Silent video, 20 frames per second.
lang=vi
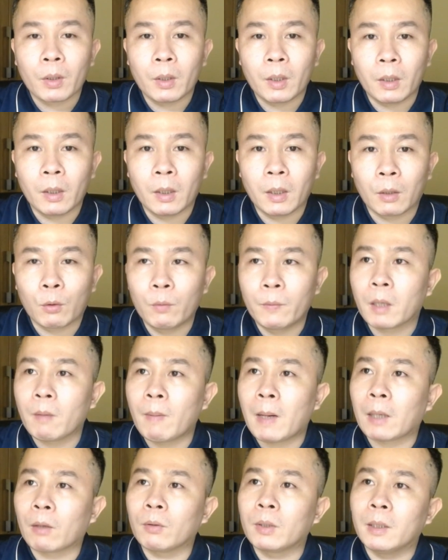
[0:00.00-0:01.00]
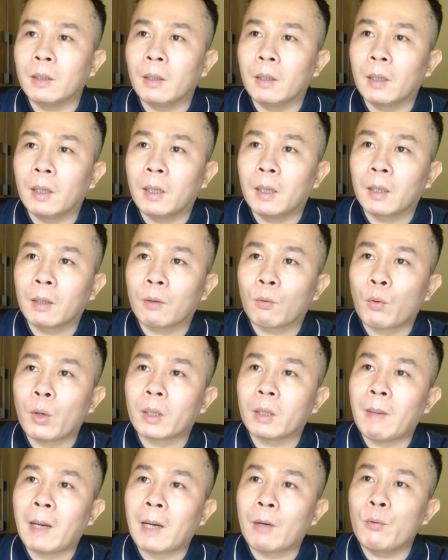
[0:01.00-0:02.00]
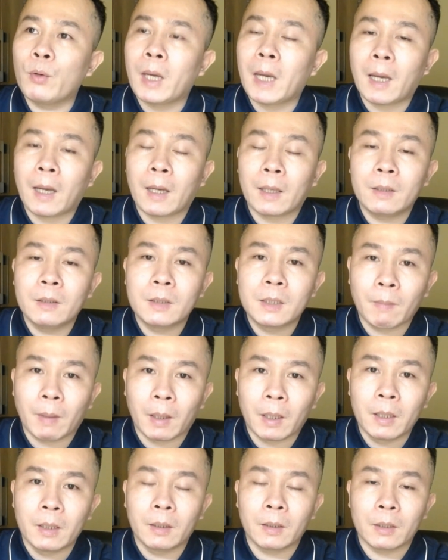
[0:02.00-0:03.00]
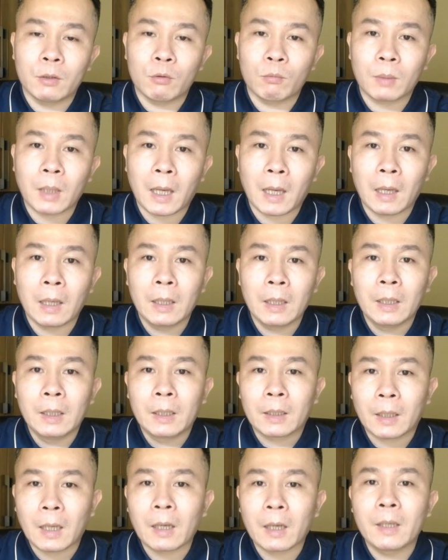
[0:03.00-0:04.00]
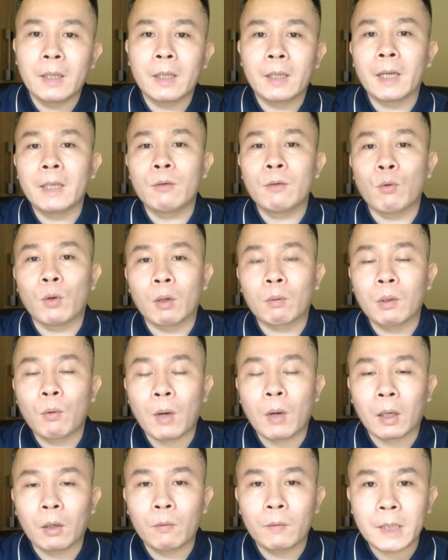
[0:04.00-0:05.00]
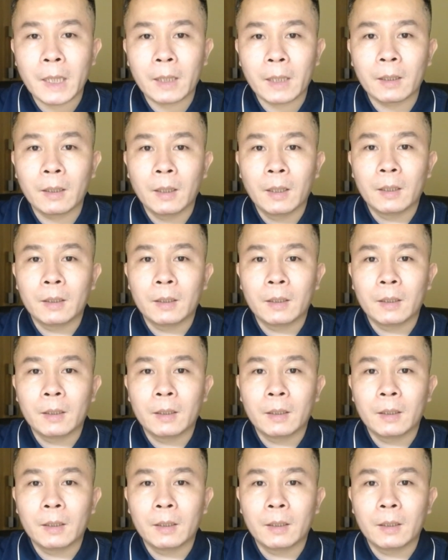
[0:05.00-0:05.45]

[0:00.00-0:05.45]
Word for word: thì quý vị các bạn có thể là quét cái mã quy rờ như trên màn hình để chúng ta đăng ký kênh của Doctor Hoàng Novagen.